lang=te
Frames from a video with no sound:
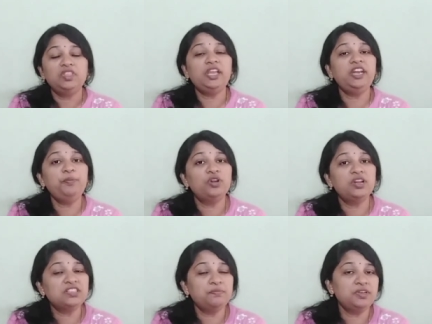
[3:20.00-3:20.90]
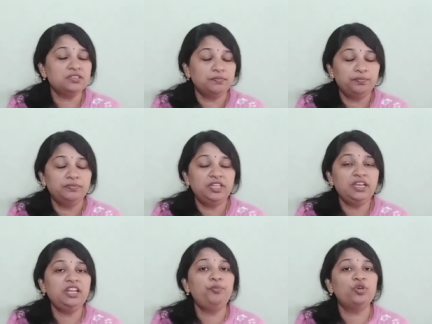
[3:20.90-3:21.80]
దీన్ని పునః
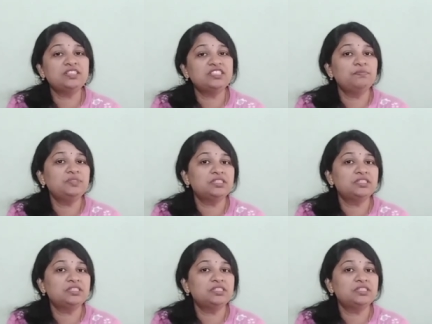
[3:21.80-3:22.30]
దీన్ని పునః